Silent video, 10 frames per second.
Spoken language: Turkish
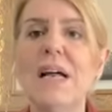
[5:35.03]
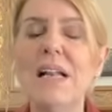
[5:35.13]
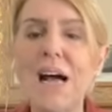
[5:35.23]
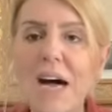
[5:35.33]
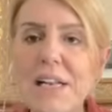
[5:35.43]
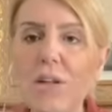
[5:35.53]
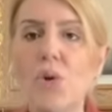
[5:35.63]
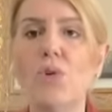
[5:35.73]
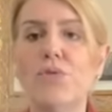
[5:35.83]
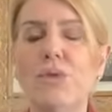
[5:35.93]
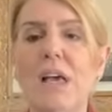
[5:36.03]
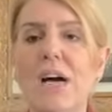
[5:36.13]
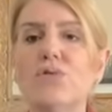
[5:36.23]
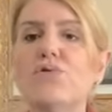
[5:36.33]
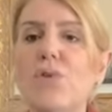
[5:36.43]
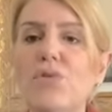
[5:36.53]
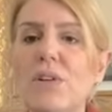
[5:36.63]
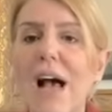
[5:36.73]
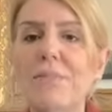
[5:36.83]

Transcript: Lanet olsun ya şu sosyal